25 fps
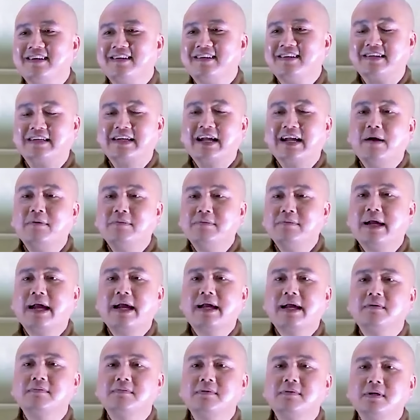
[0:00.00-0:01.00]
Thì cái ông
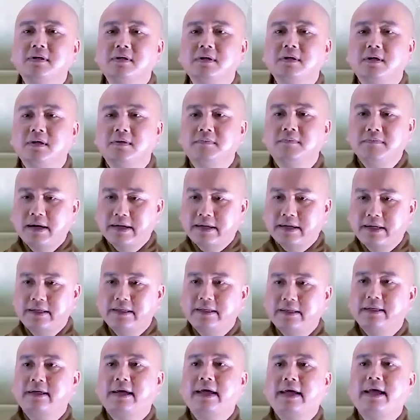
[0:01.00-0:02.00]
khác ông nói: "Mắc cái
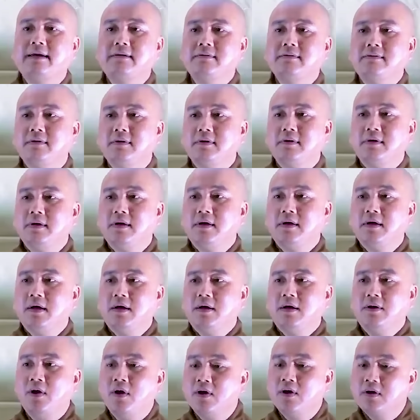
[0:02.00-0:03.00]
gì khen,
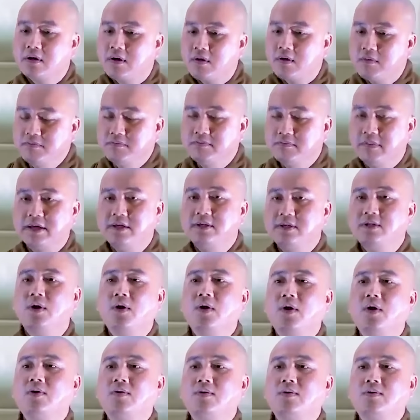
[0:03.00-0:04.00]
nó không bị
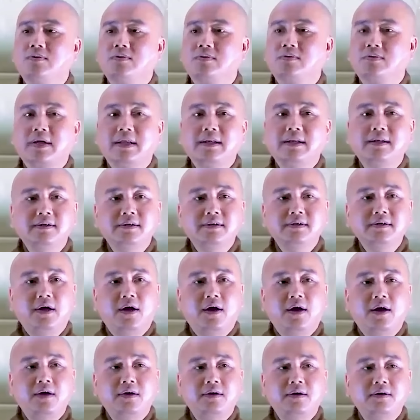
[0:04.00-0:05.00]
vô cái lưới
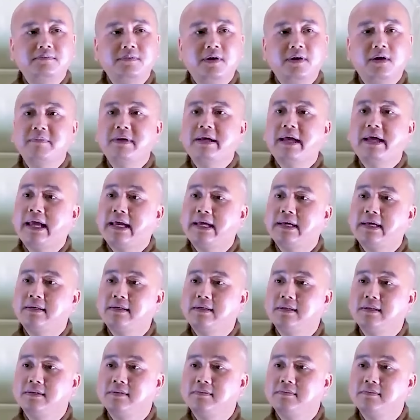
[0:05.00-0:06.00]
đó nó mới hay
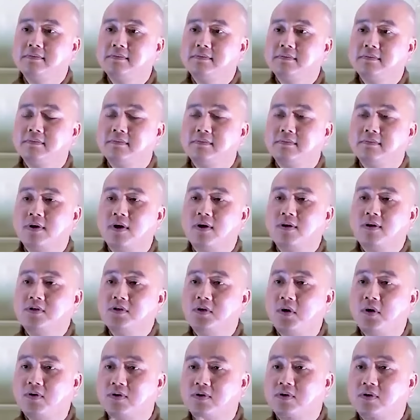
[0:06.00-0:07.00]
chứ, nó
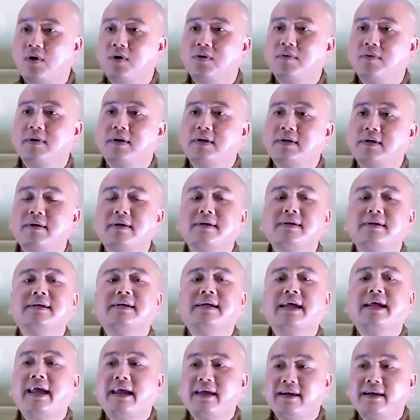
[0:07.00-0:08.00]
vô rồi mà chắc
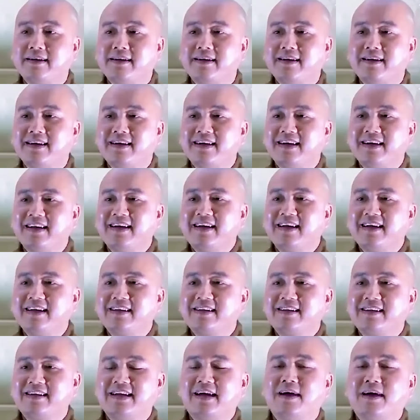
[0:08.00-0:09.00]
gì khen."
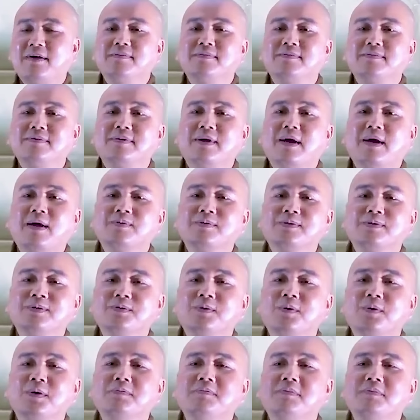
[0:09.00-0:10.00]
Thì ông sư
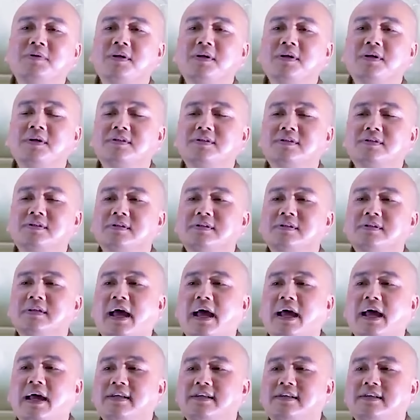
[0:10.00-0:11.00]
huynh mới nói: "Sư
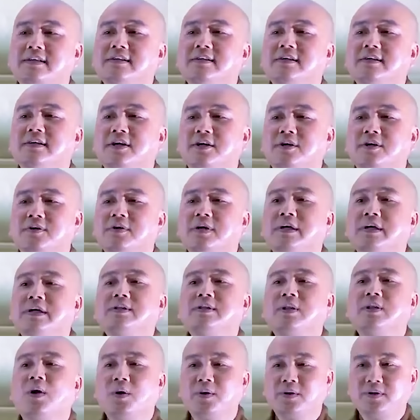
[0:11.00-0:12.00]
đệ chưa hiểu
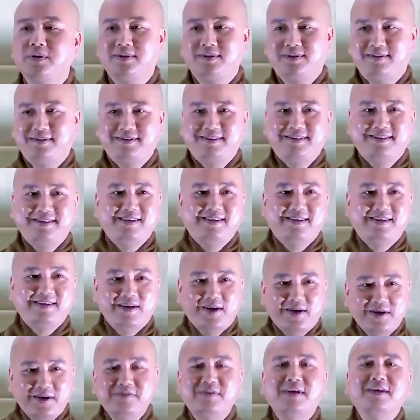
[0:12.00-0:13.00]
ý tôi."
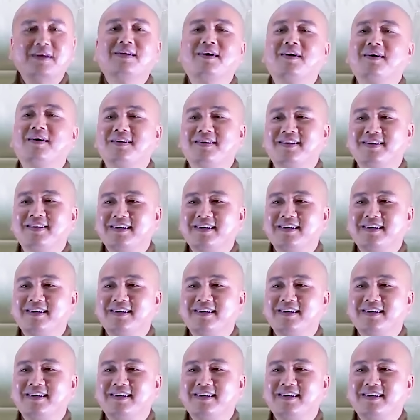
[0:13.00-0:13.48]
Nói vậy thôi.